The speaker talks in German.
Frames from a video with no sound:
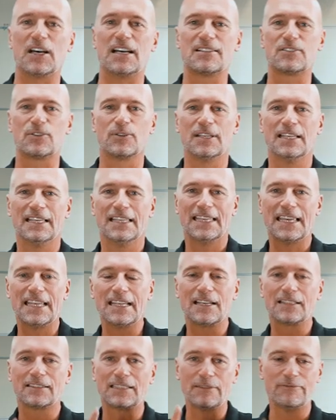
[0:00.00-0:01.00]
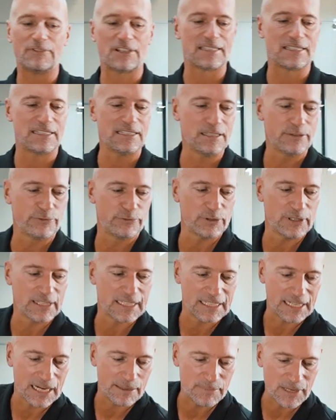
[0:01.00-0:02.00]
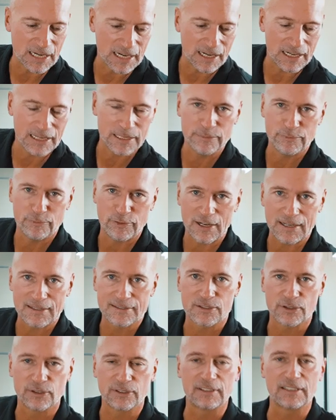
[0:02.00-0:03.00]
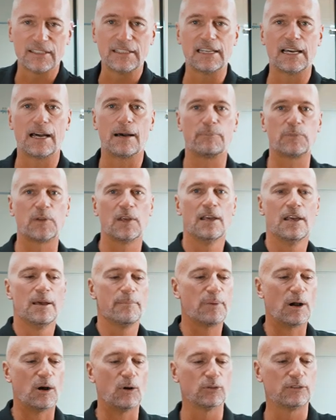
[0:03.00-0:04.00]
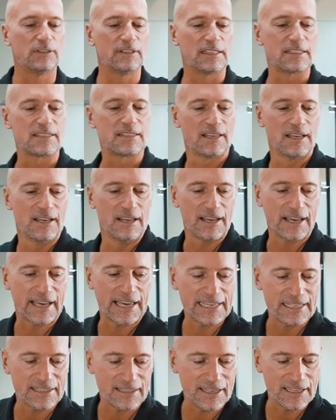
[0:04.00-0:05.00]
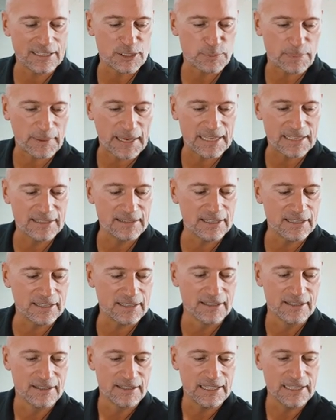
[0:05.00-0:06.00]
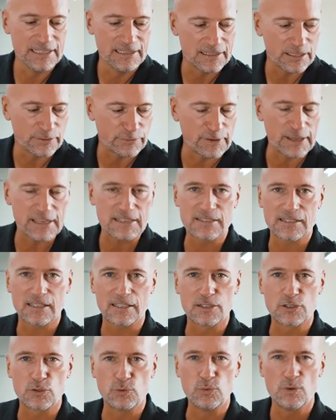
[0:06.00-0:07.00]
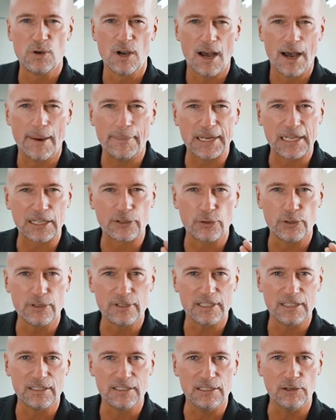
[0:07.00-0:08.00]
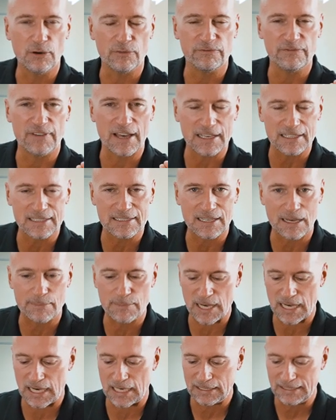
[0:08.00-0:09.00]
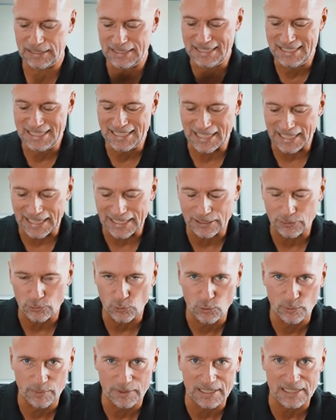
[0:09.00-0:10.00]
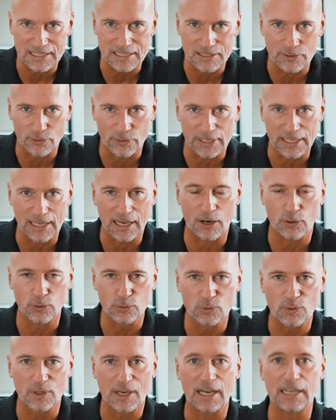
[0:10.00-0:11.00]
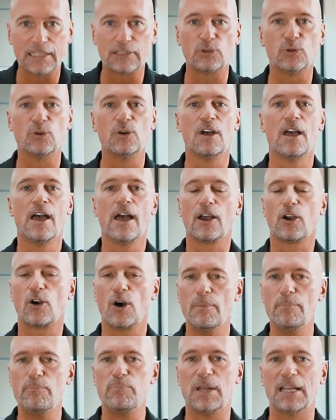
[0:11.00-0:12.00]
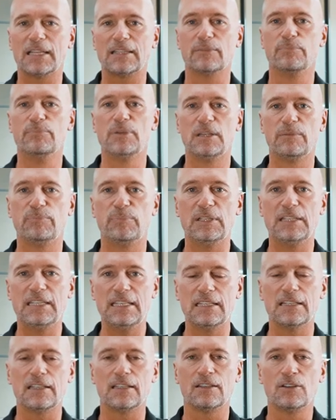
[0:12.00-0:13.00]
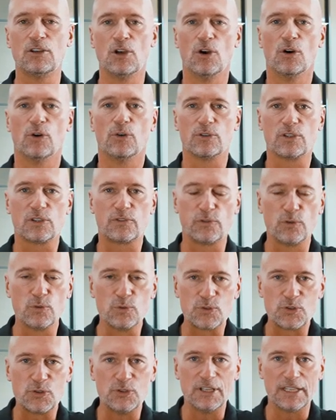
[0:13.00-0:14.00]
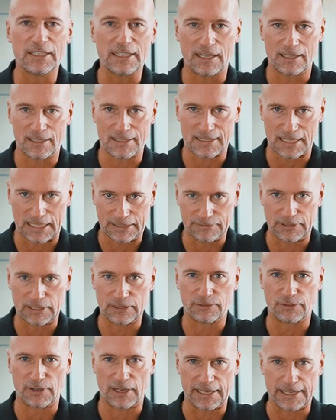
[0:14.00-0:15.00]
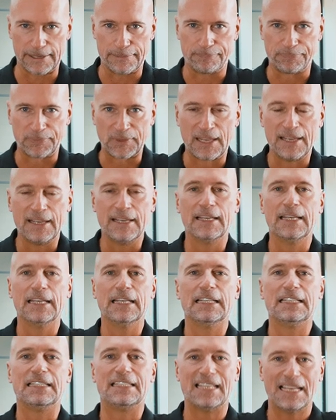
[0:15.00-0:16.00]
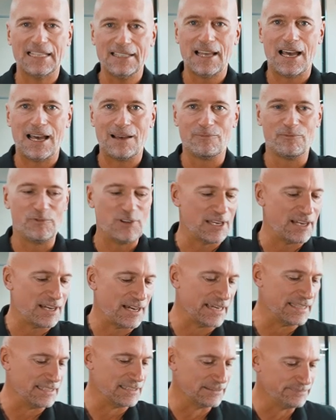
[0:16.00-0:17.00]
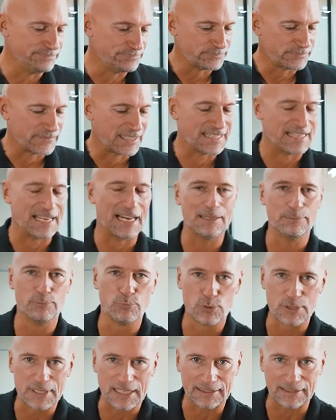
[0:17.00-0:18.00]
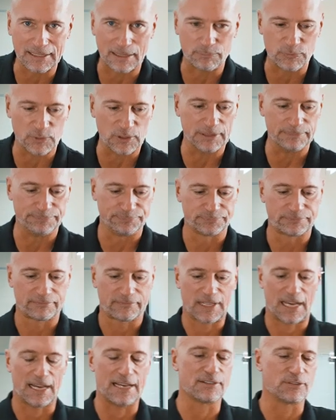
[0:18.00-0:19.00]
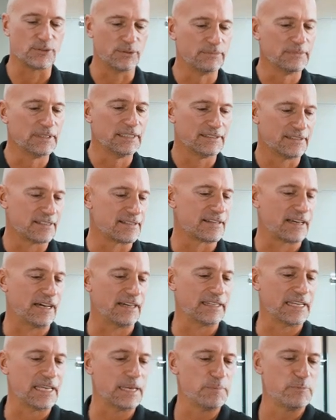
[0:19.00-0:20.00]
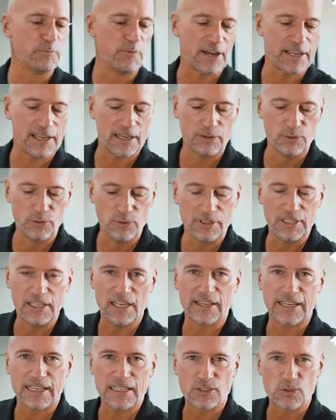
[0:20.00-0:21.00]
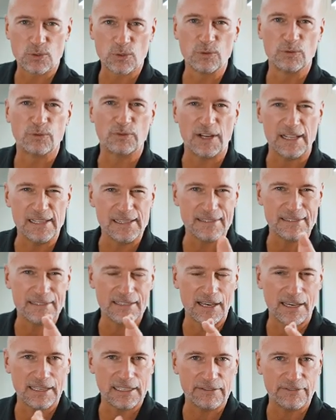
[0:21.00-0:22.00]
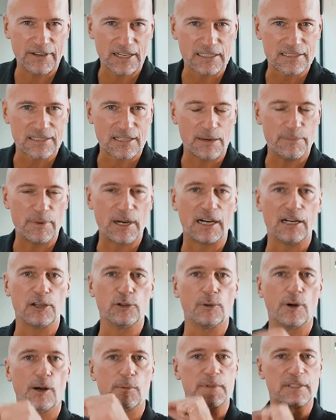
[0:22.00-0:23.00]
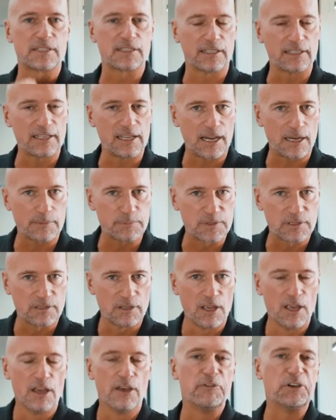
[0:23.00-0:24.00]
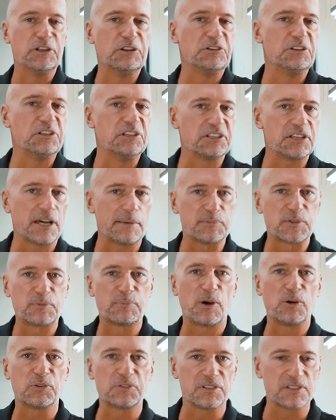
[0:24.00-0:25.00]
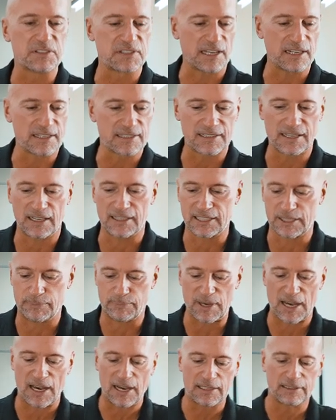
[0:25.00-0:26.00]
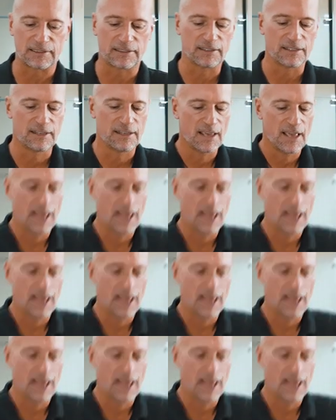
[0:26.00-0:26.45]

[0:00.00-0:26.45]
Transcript: Also je nachdem, was ihr für eine Kamera im Fahrzeug drin habt, braucht ihr das entsprechende Interface dazu, aber dann könnt ihr die Werkskamera direkt über das neue Autoradio komplett mit bedienen und es funktioniert alles einwandfrei. Dann haben wir einen CAN-Bus-Adapter. Also das gerade eben war ja nur die Ergänzung, falls ihr eine Werkskamera überhaupt drin habt. Wenn ihr die nicht habt, braucht ihr das alles gar nicht beachten.